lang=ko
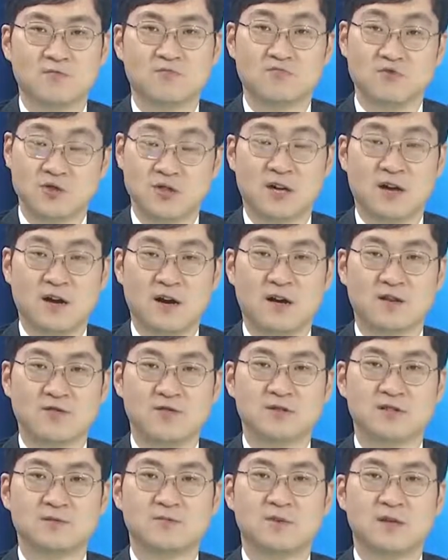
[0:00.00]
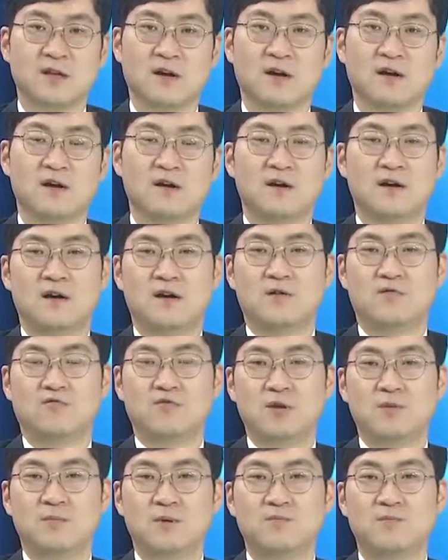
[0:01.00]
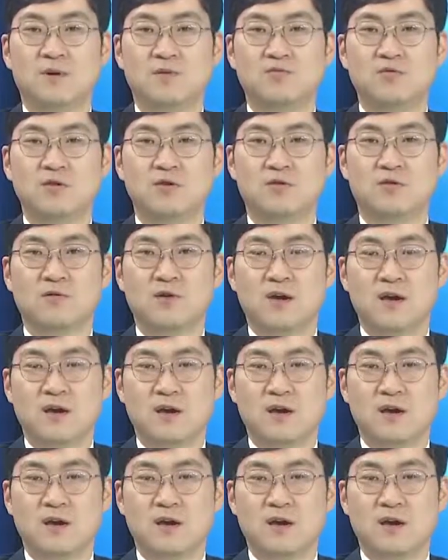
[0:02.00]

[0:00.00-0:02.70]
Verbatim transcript: 문제가 됐습니다. 우리 민법은요.